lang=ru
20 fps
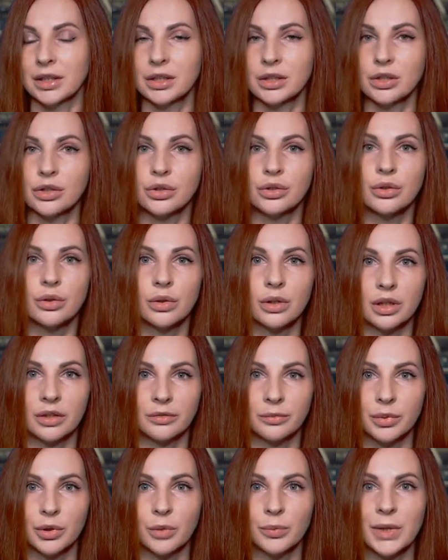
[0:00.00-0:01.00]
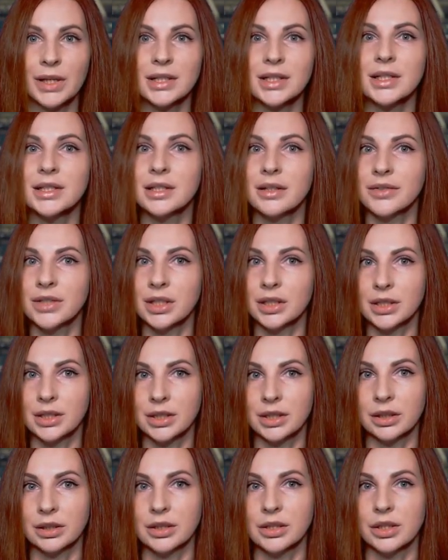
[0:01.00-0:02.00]
тысяч долларов. Покупатели изо всех
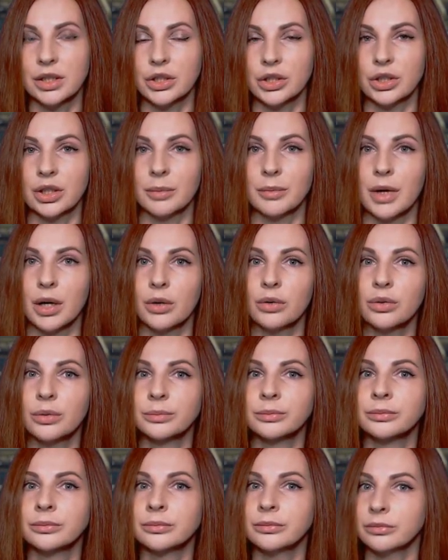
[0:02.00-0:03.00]
сил держат оборону